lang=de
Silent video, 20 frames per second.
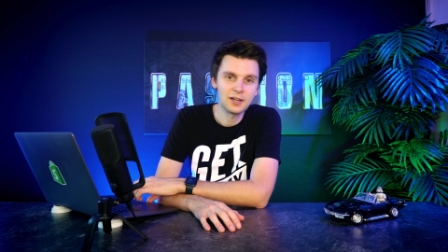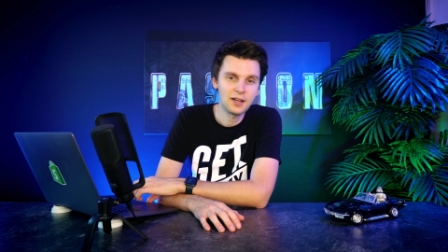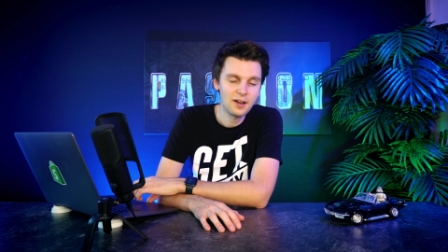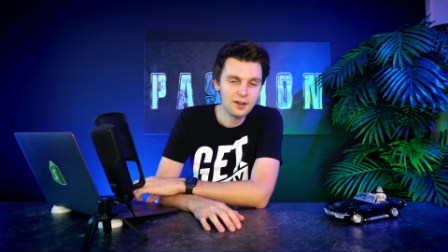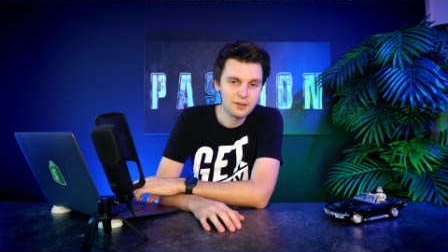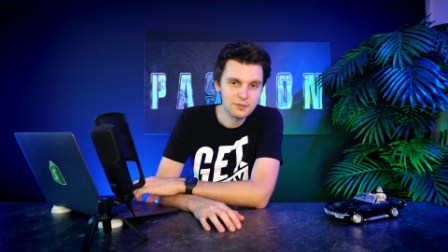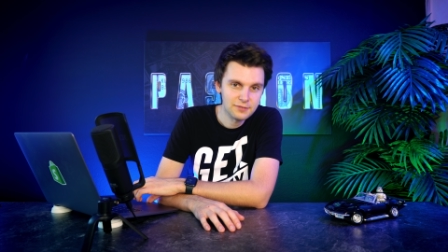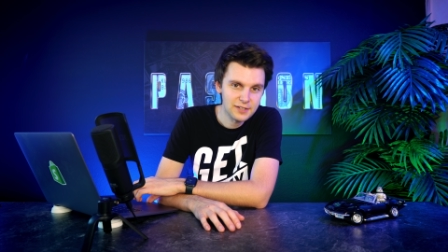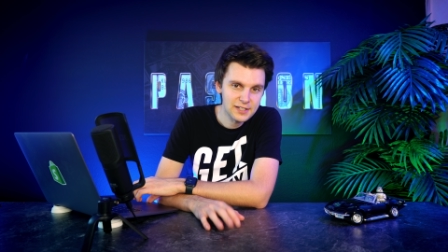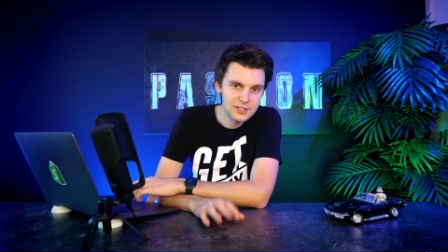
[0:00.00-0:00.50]

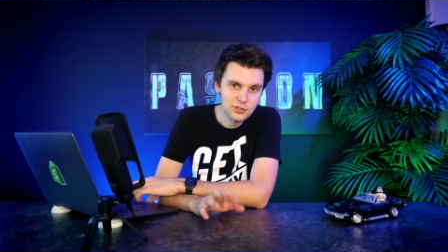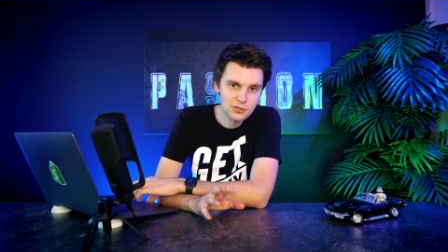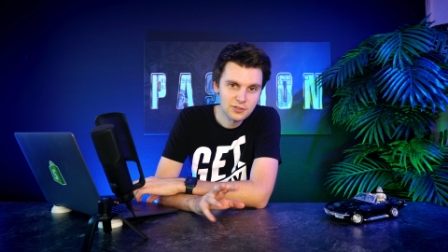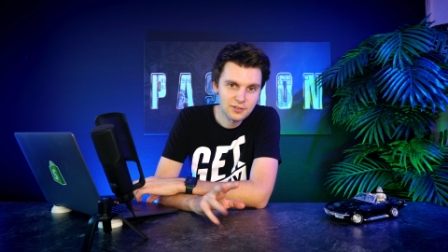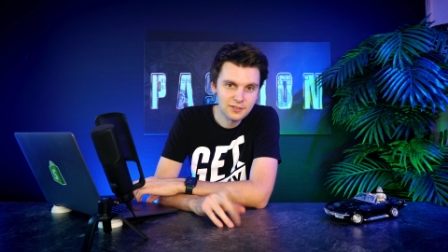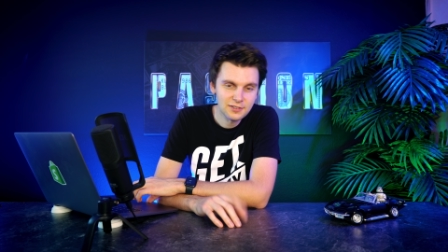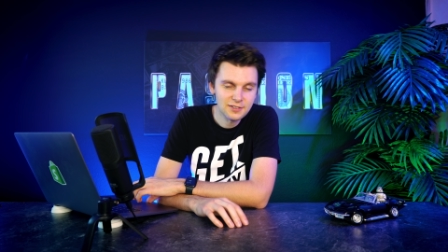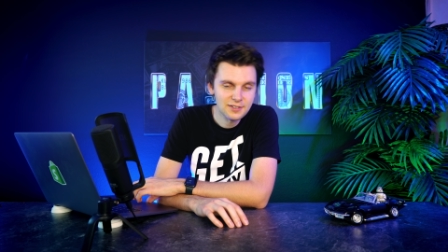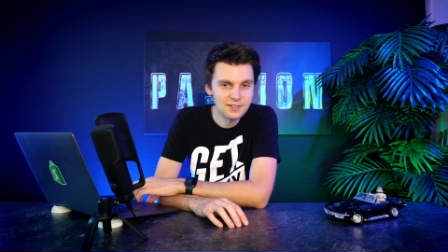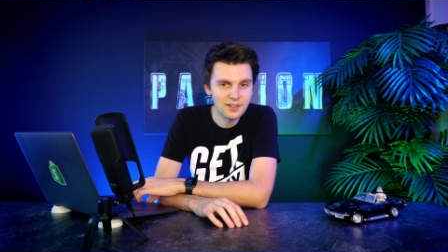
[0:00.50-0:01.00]
Na,
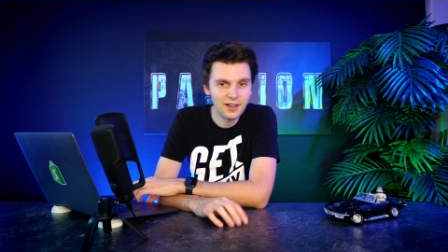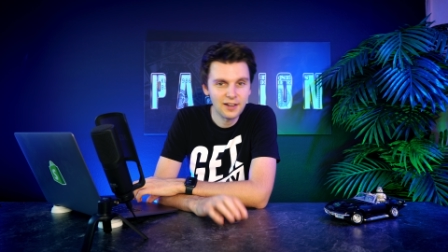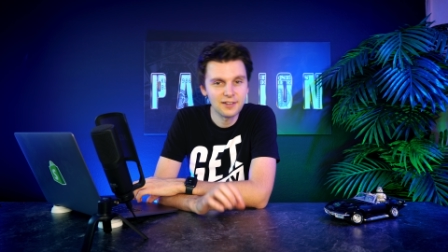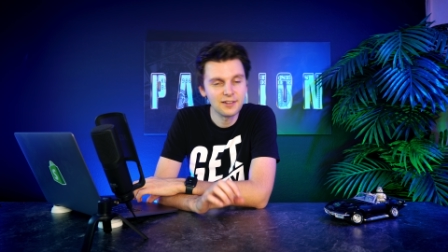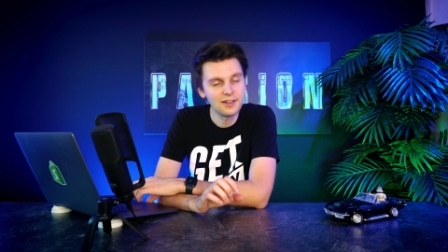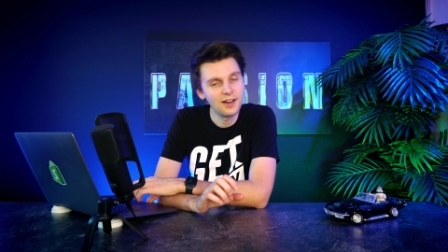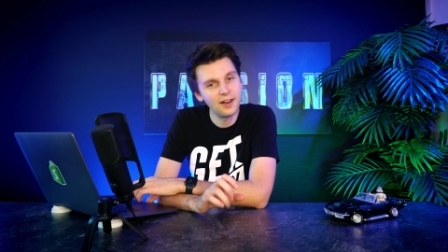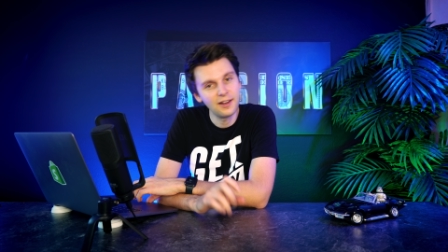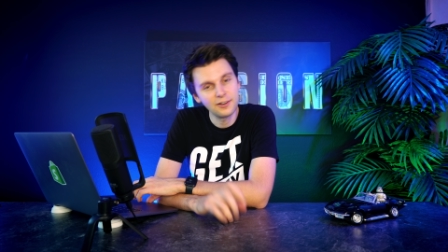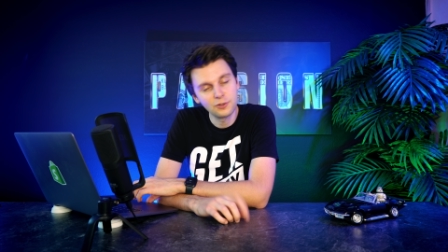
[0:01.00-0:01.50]
welche
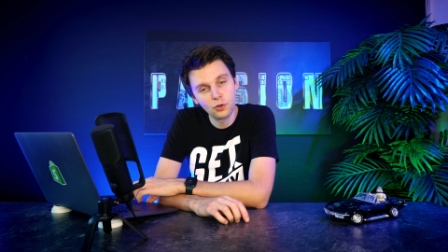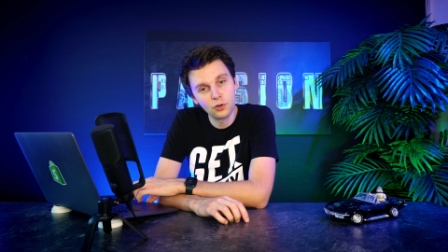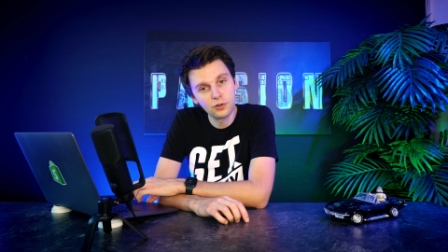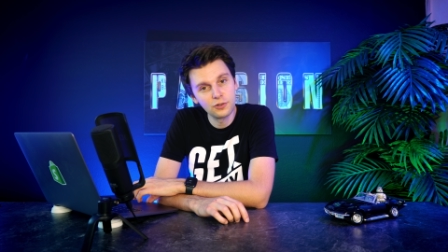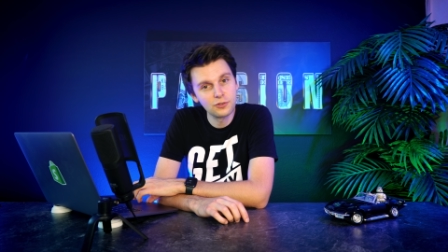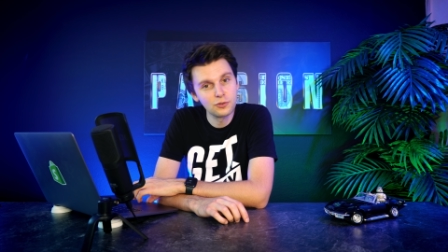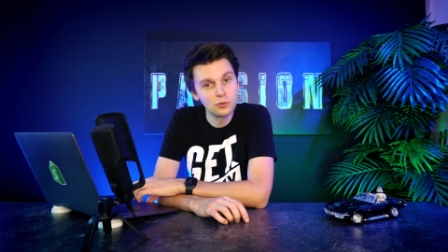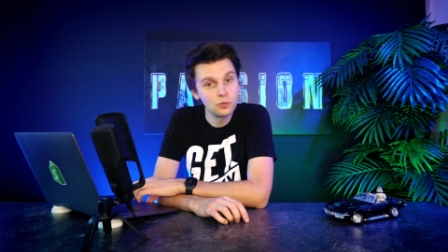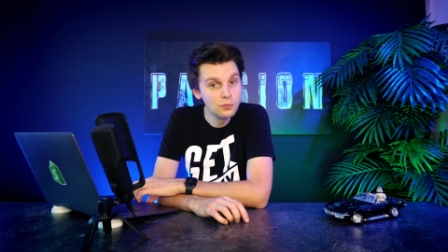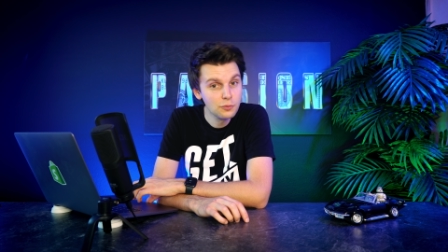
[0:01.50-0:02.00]
Designart
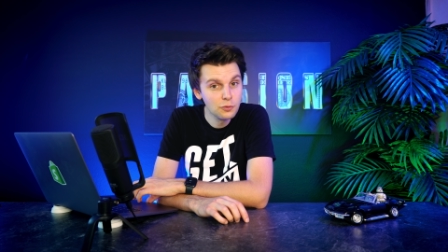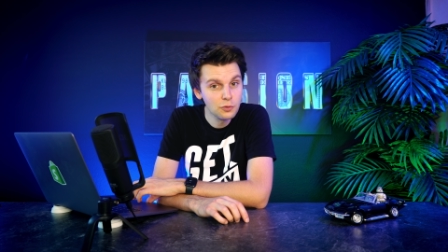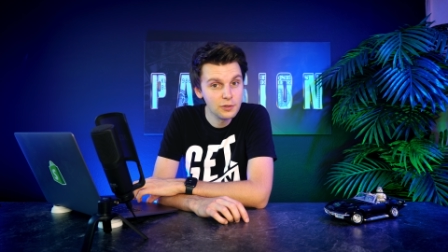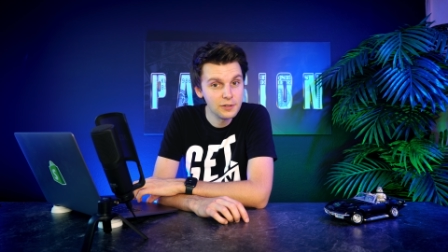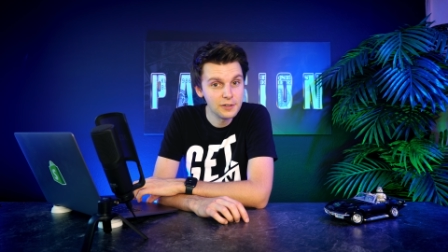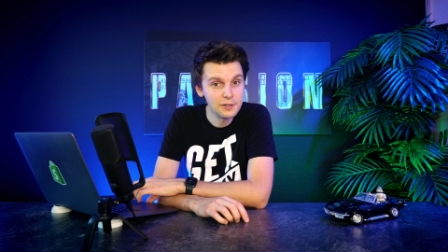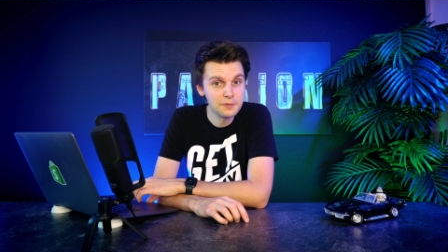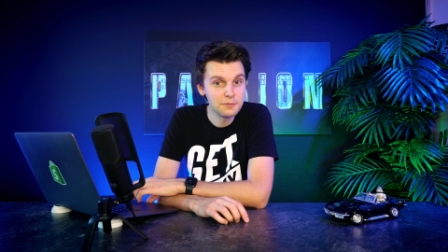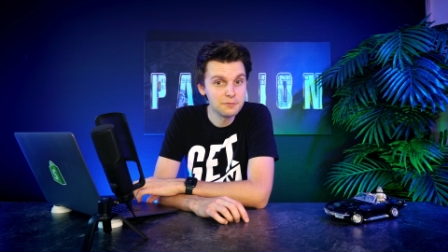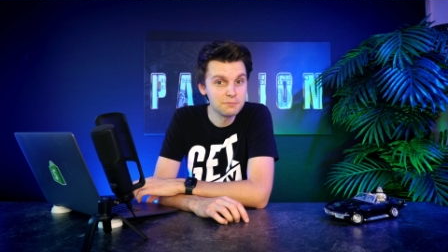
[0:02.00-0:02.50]
könntest du
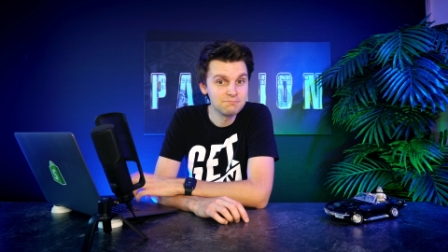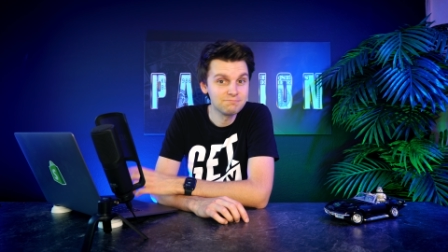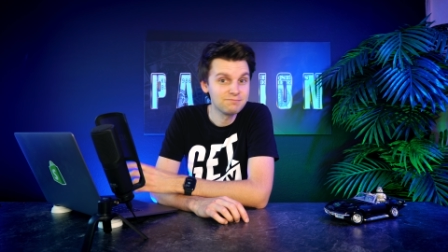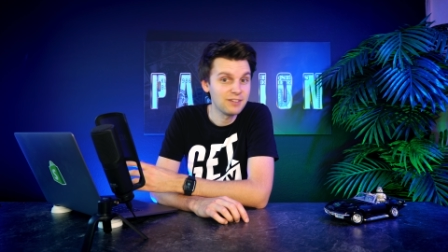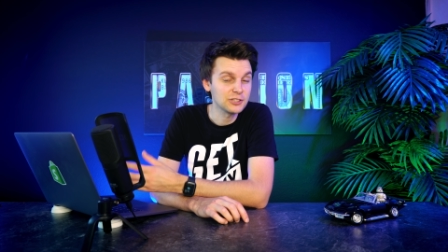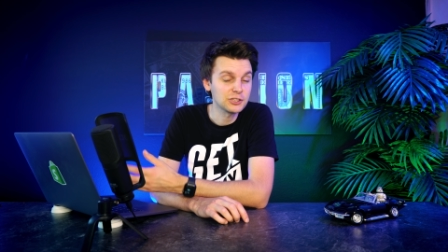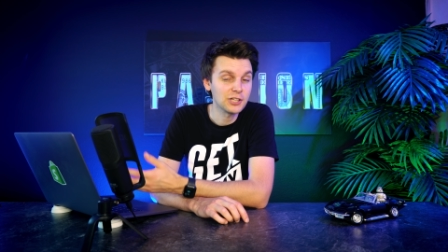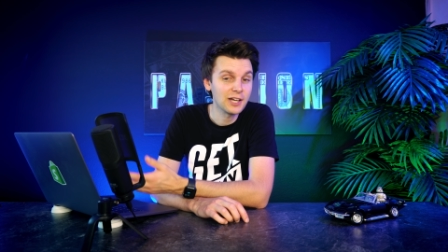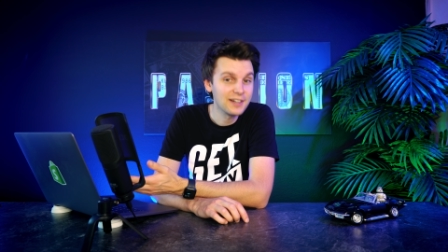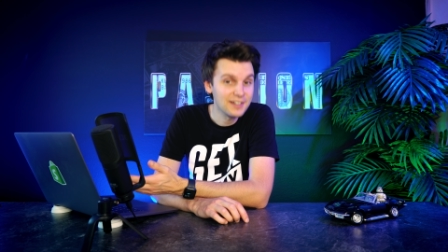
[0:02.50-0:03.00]
wohl
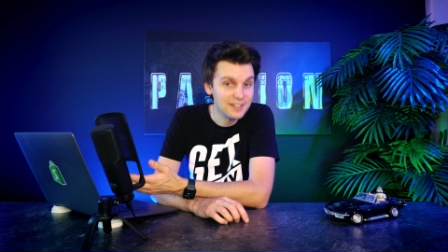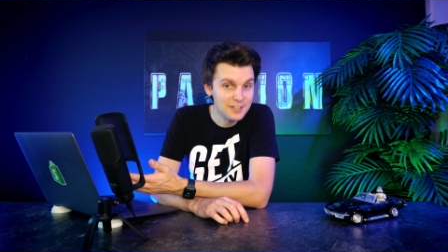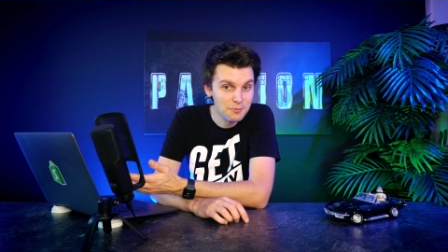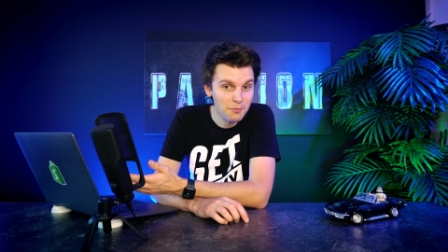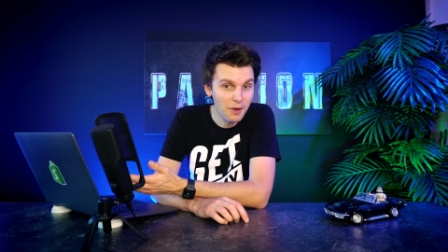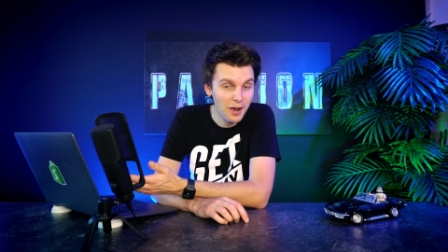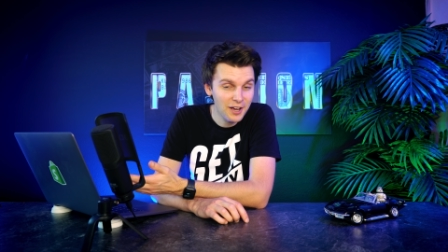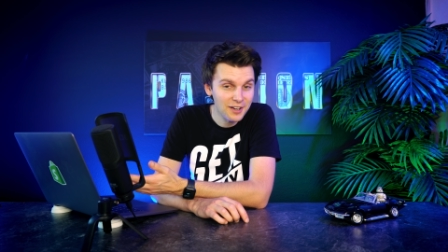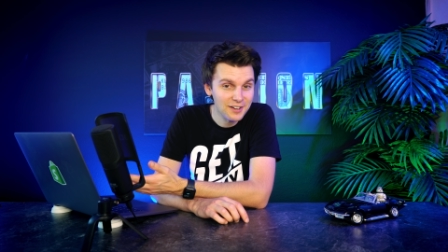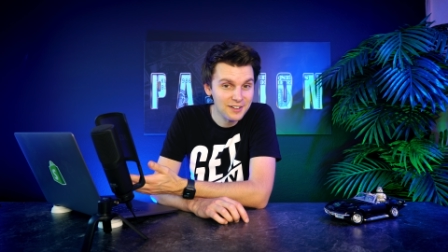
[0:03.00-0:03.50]
wahrscheinlich
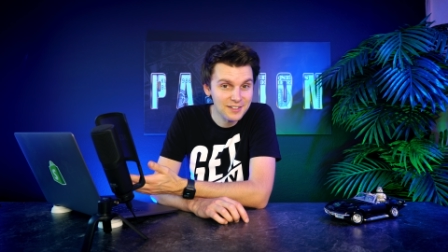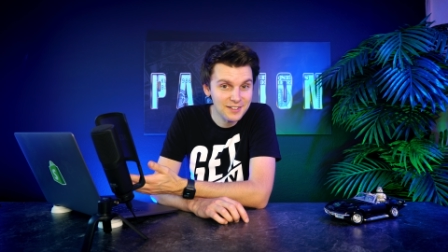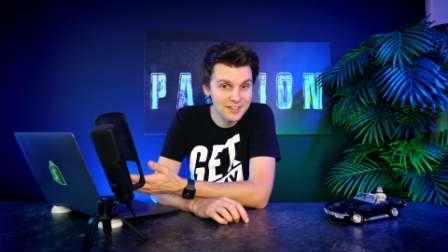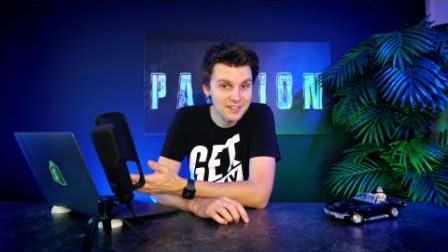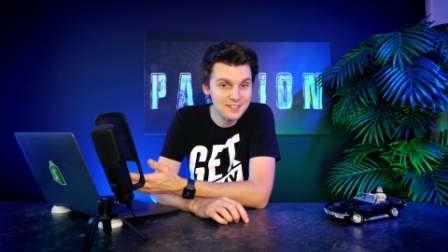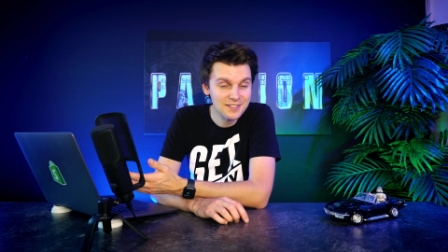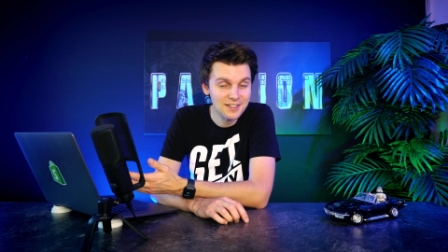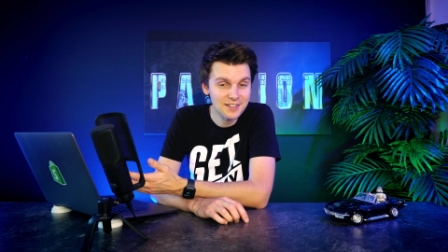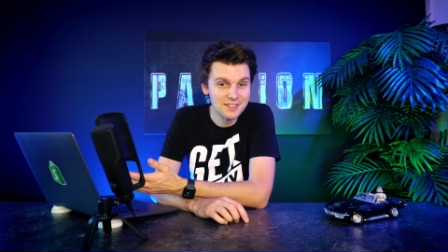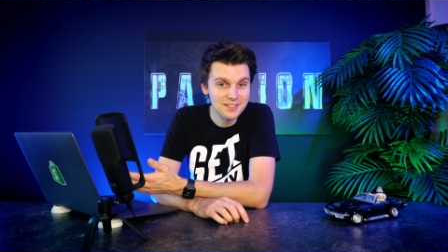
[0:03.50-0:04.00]
machen in
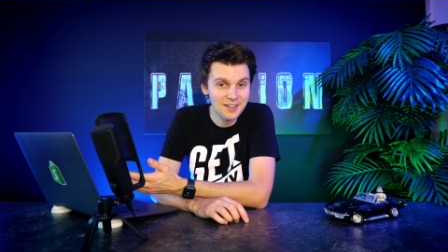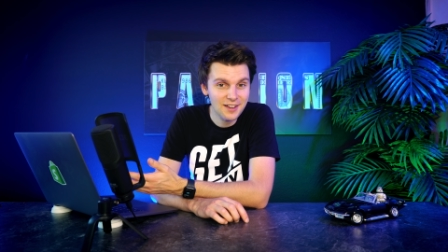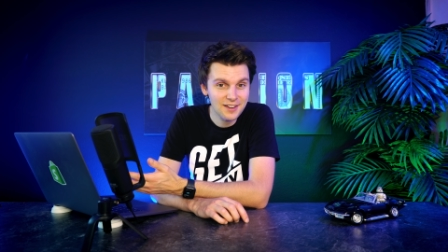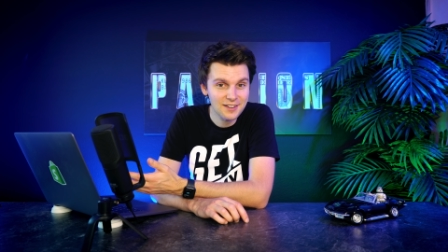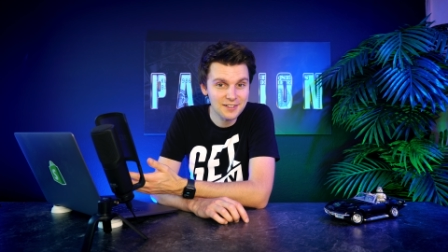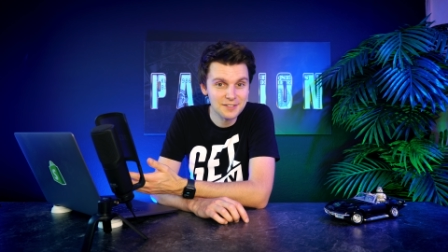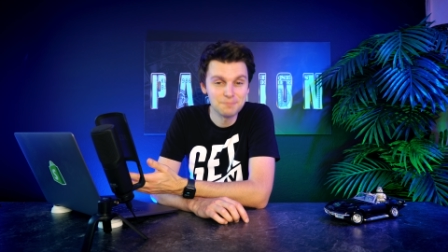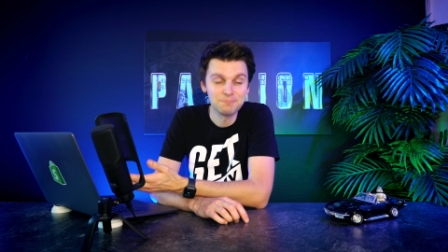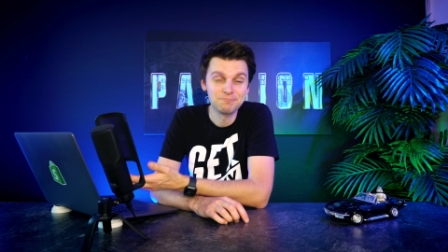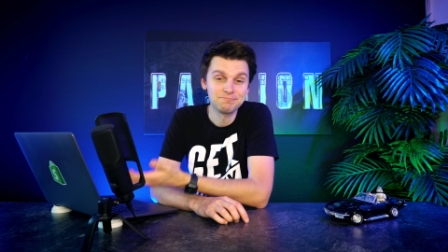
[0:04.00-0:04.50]
nächster
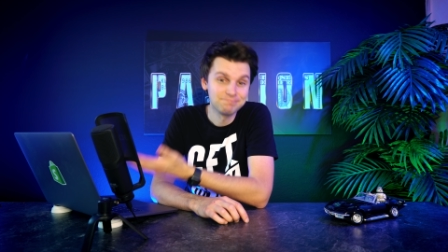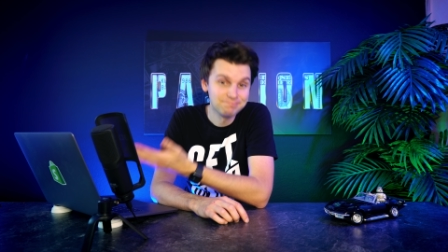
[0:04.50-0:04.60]
Zeit?